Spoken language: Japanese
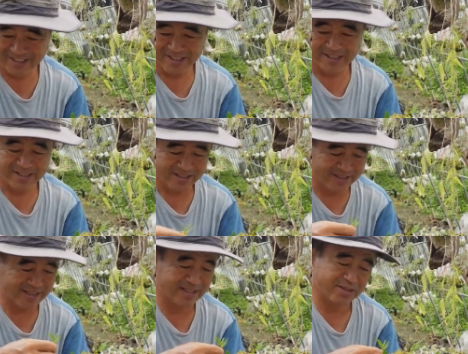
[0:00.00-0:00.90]
じゃないですか
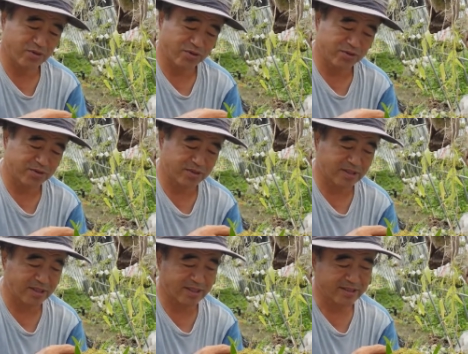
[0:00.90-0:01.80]
いやいや特許っていう
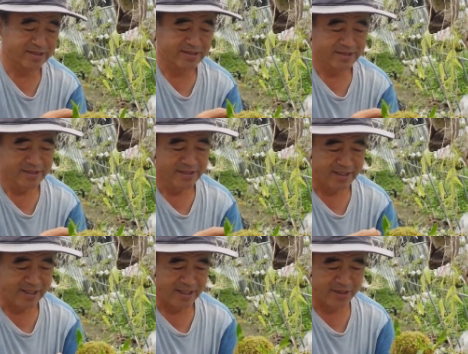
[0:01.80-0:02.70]
か
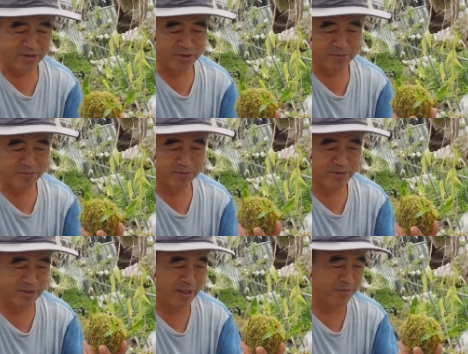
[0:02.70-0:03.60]
あんな
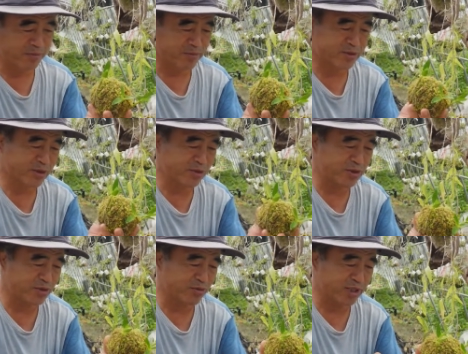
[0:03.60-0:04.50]
何本もつける
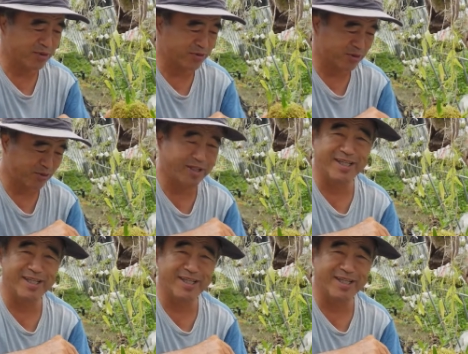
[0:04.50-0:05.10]
必要ないのにとか